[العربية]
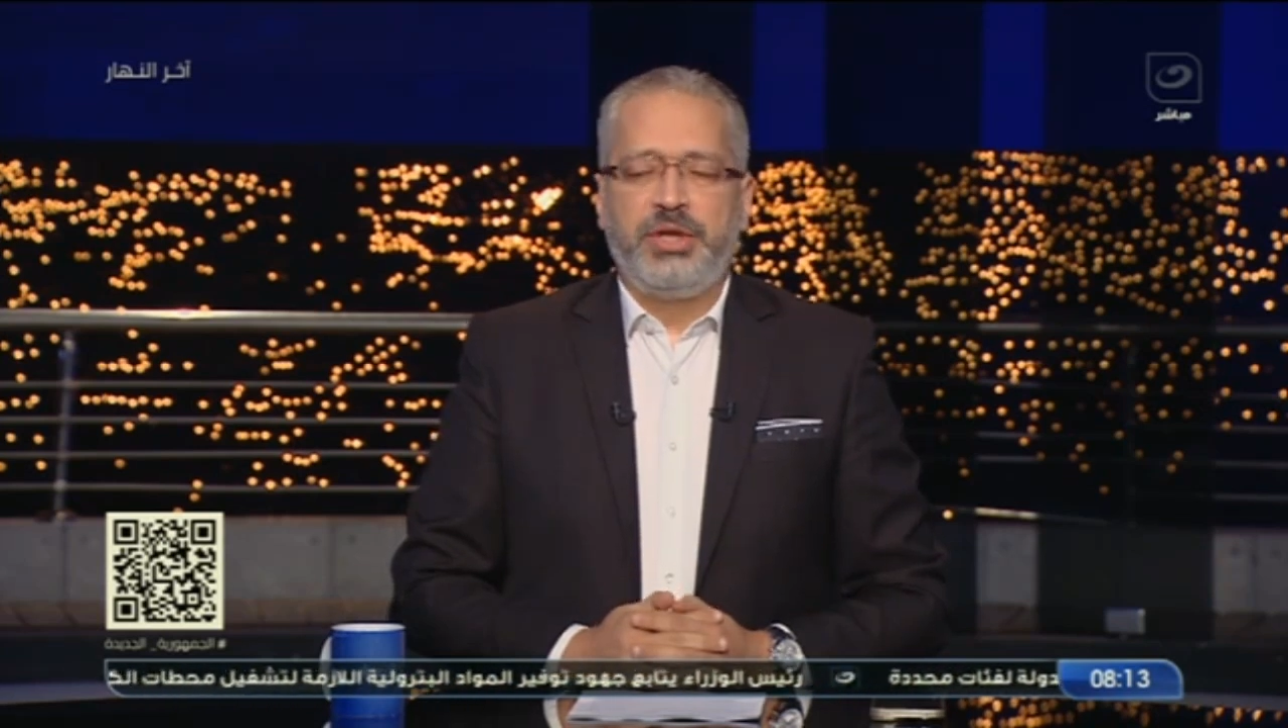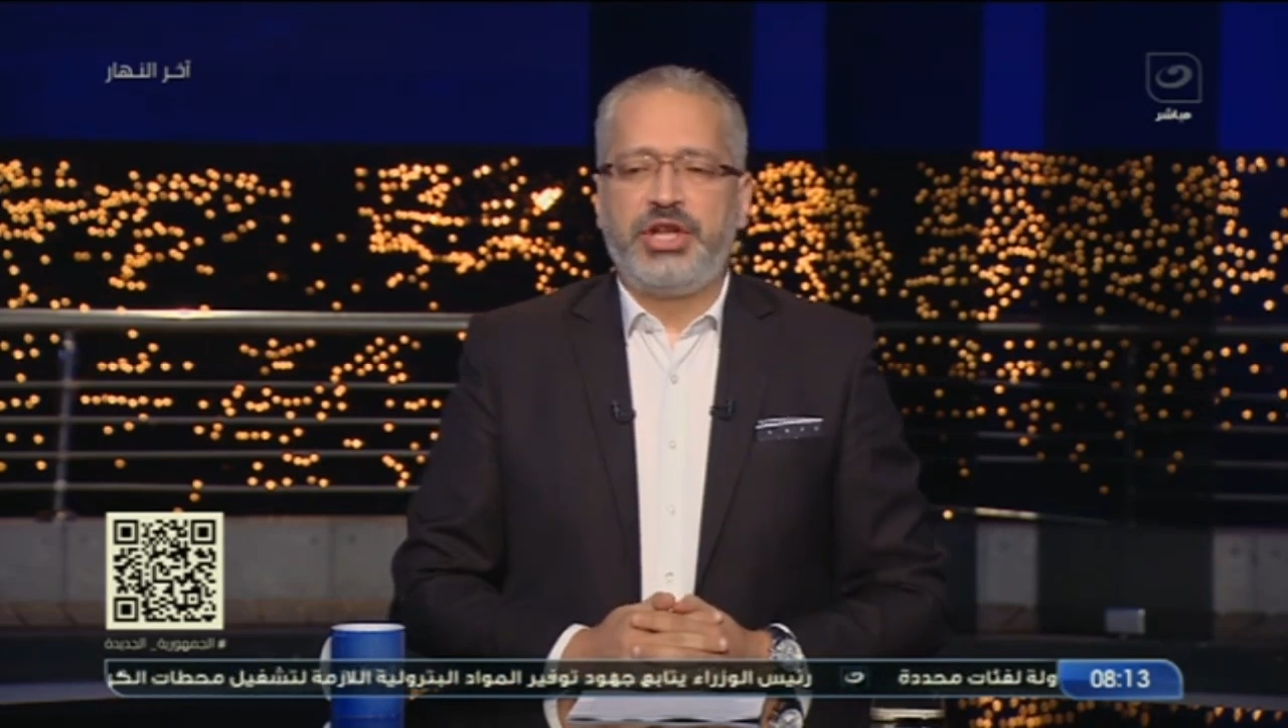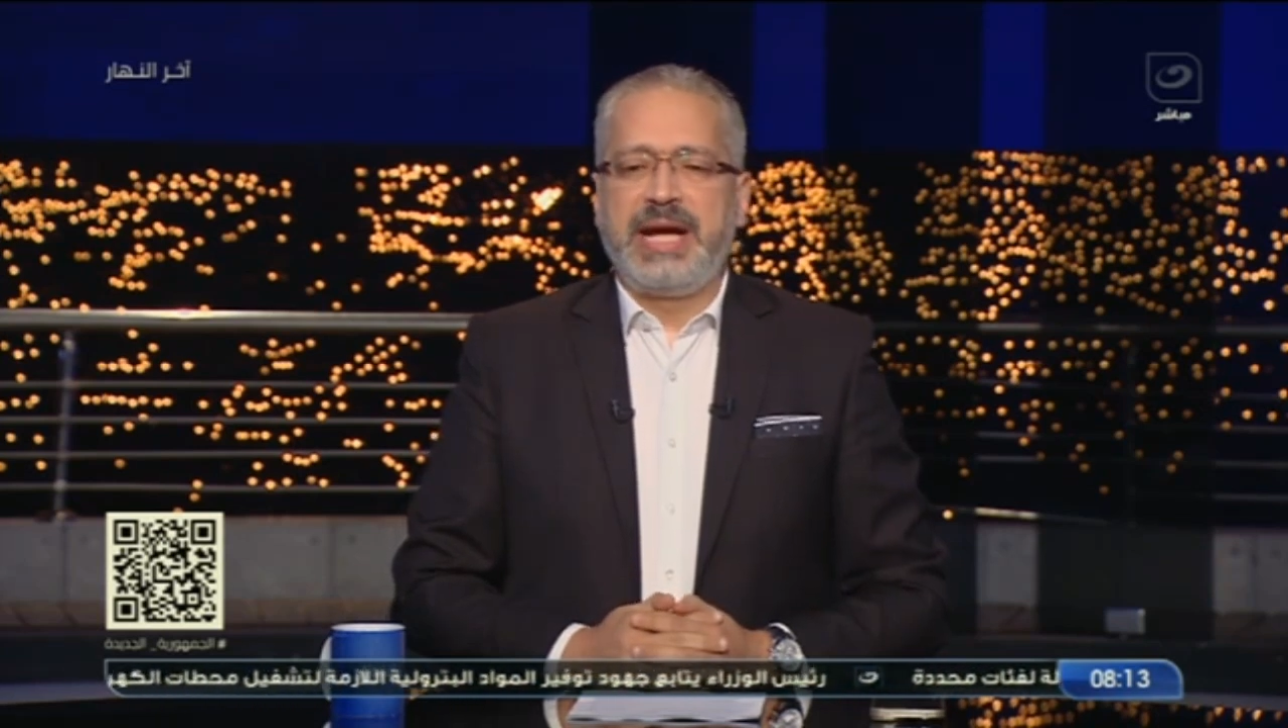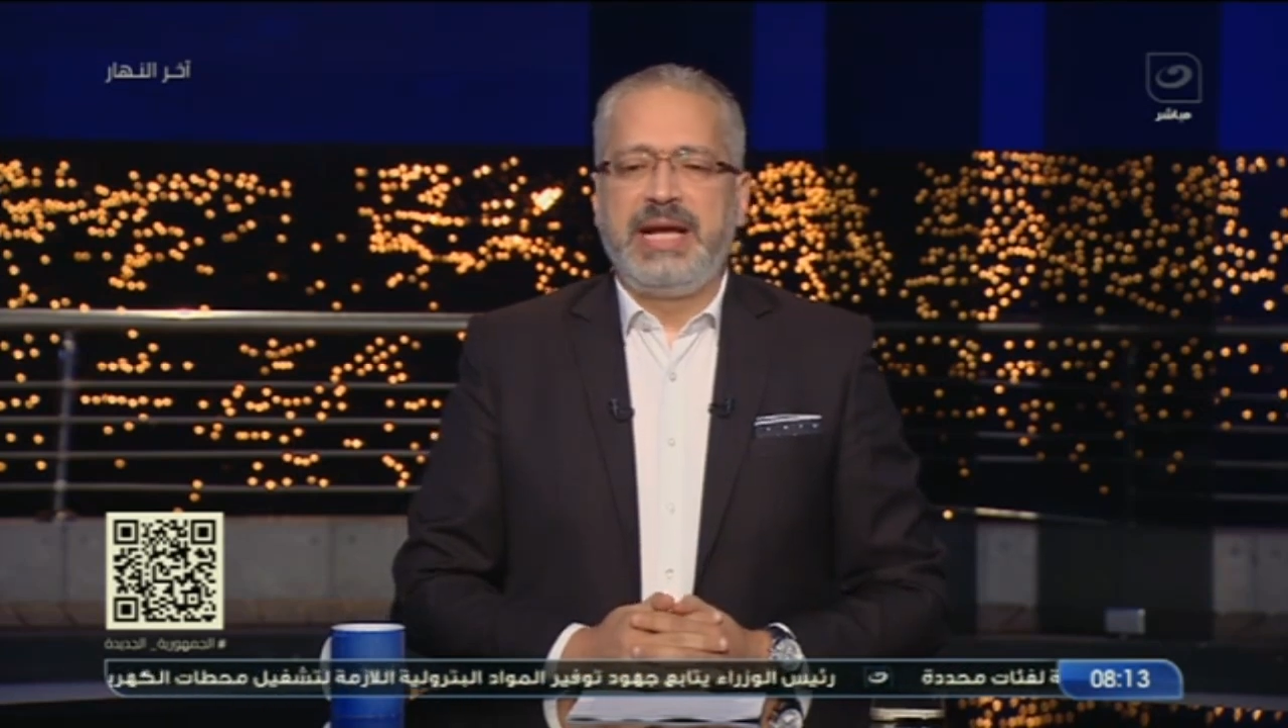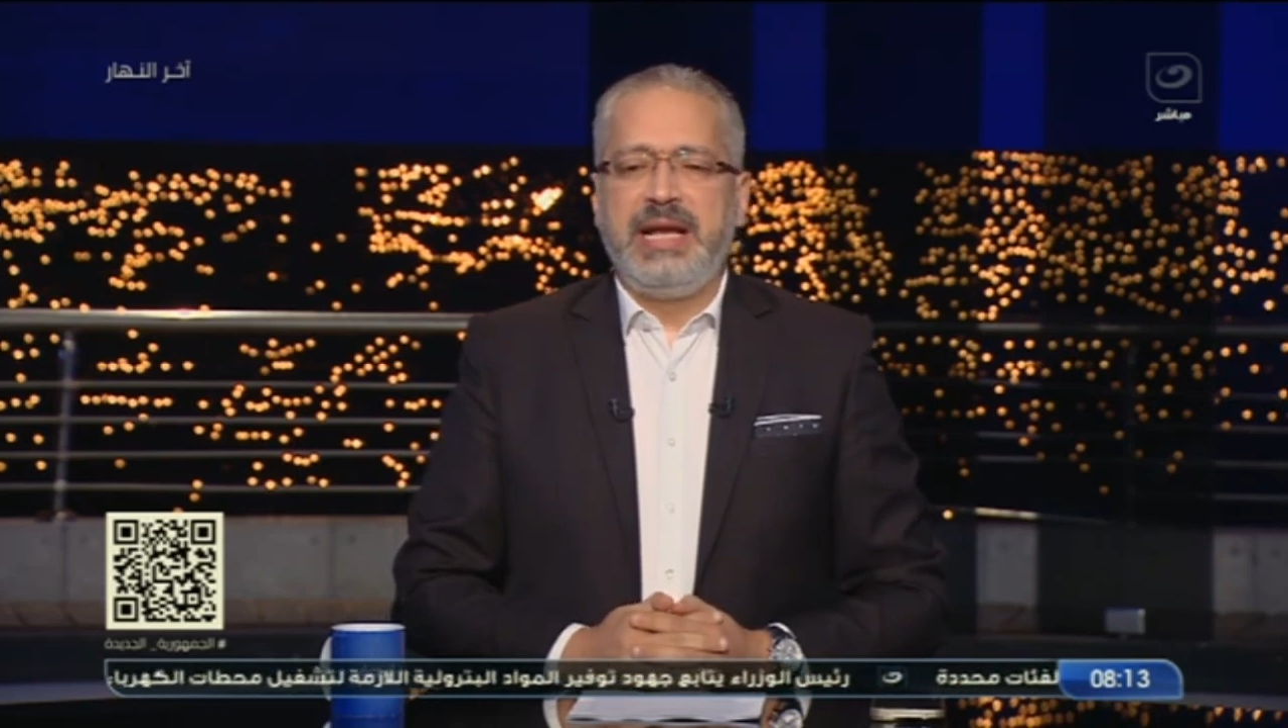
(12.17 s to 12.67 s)

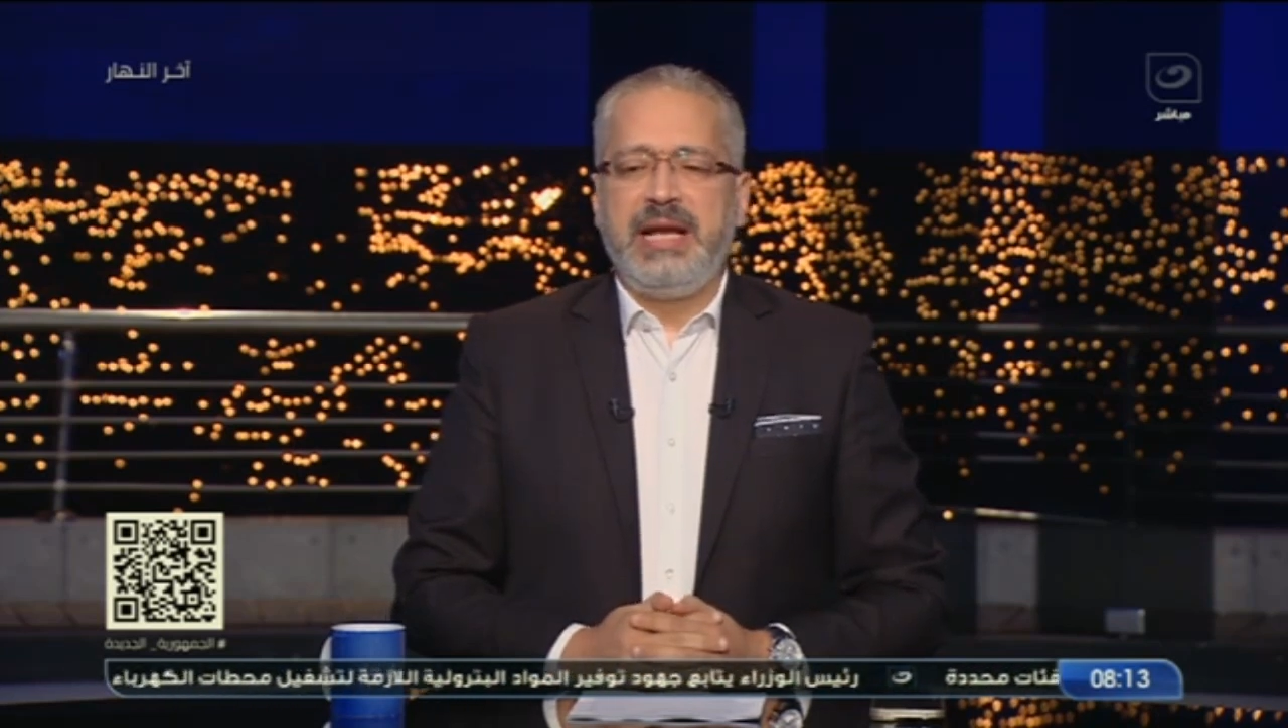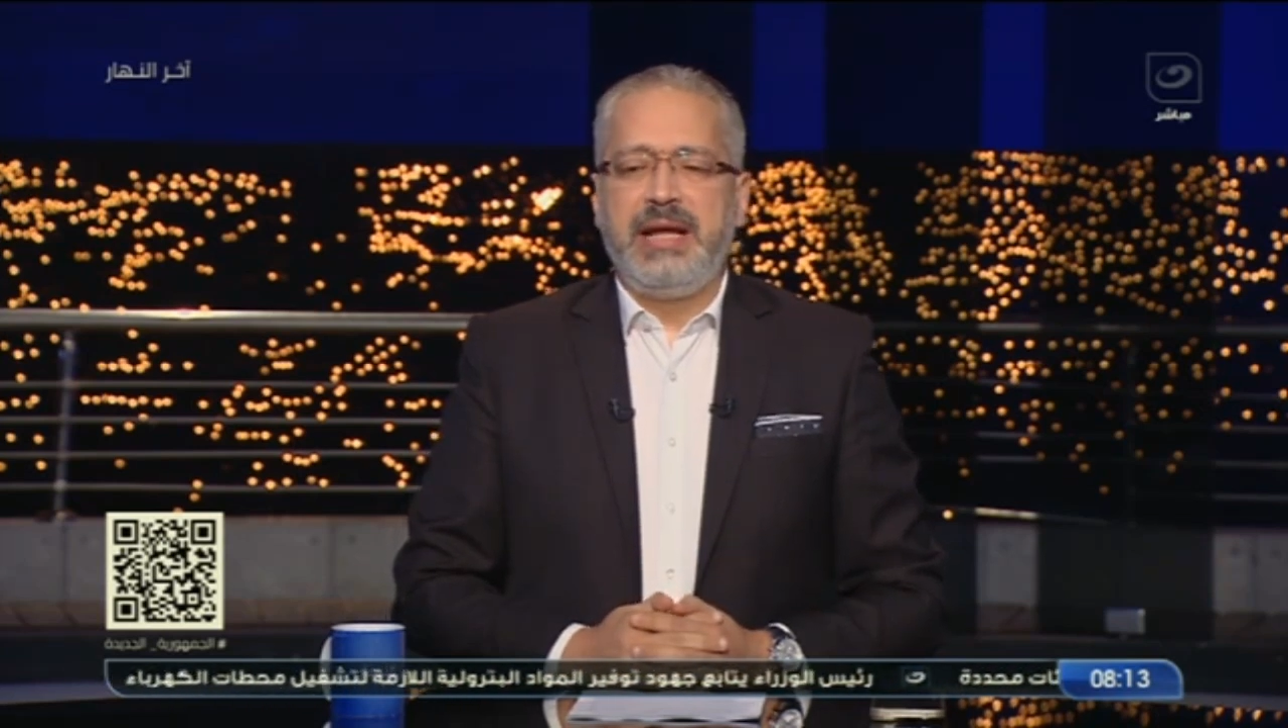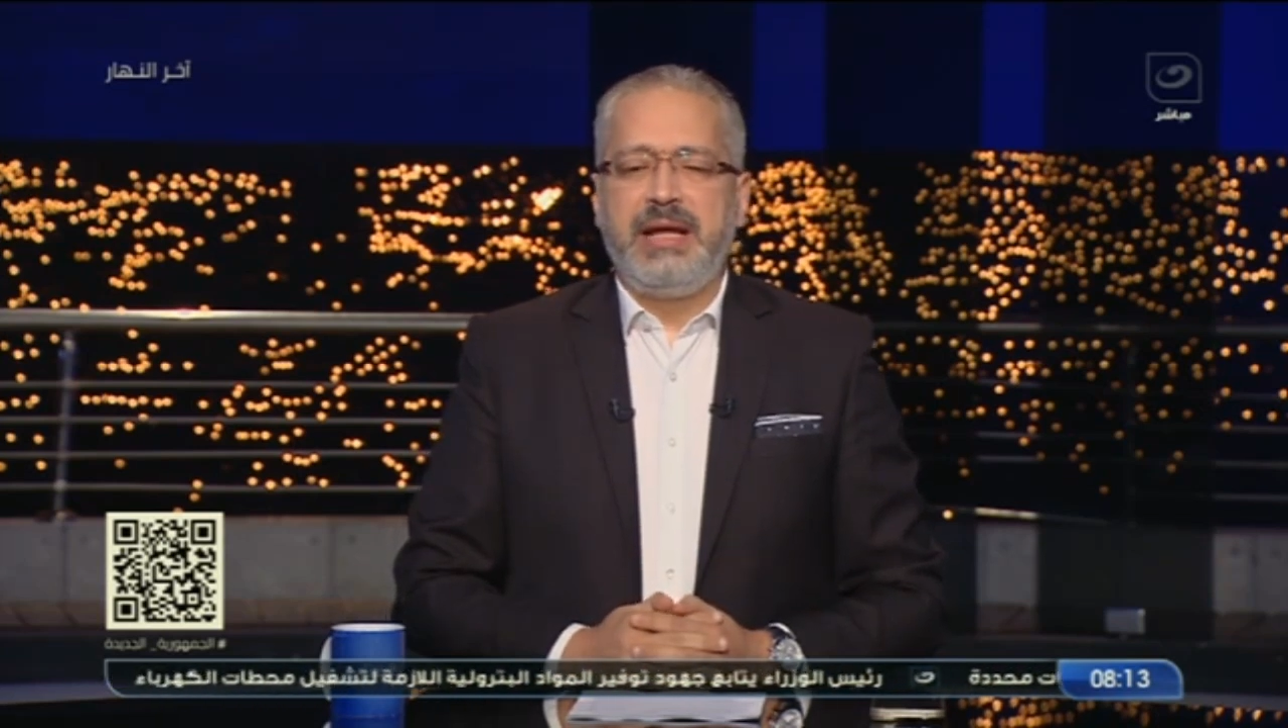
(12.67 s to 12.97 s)
بشكل